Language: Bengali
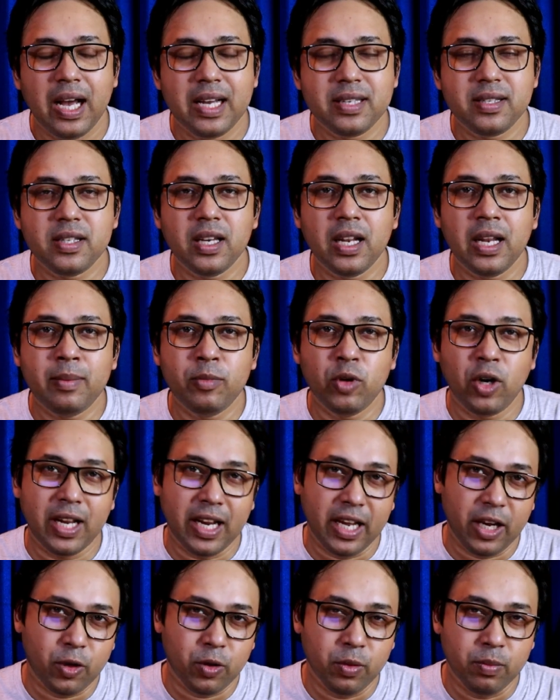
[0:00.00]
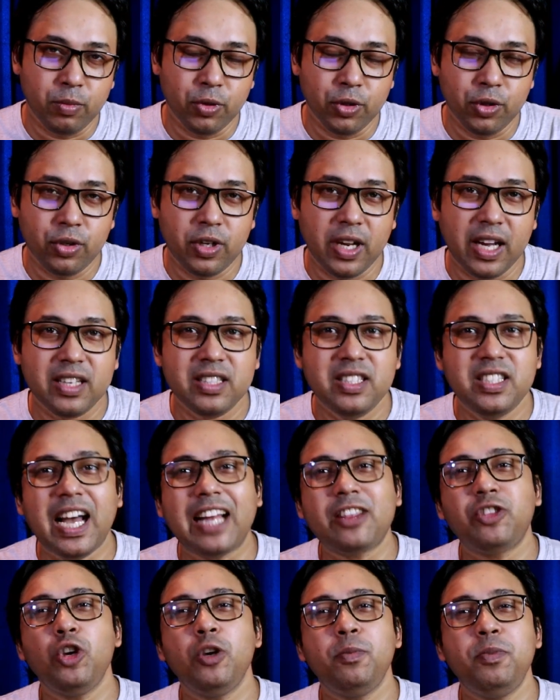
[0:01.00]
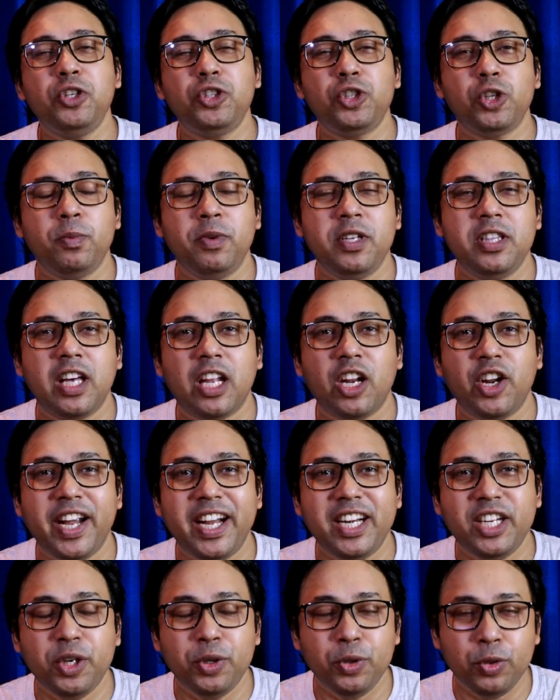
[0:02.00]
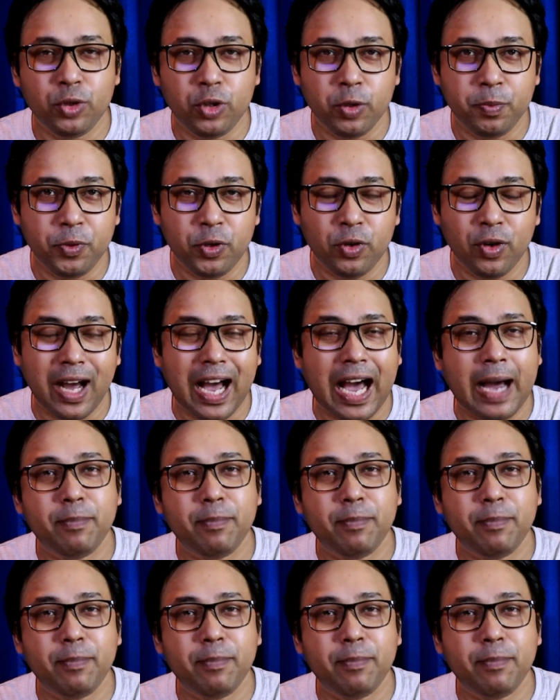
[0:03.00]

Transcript: আসসালামু আলাইকুম বন্ধুরা জাতীয় বিশ্ববিদ্যালয়ের একটি গুরুত্বপূর্ণ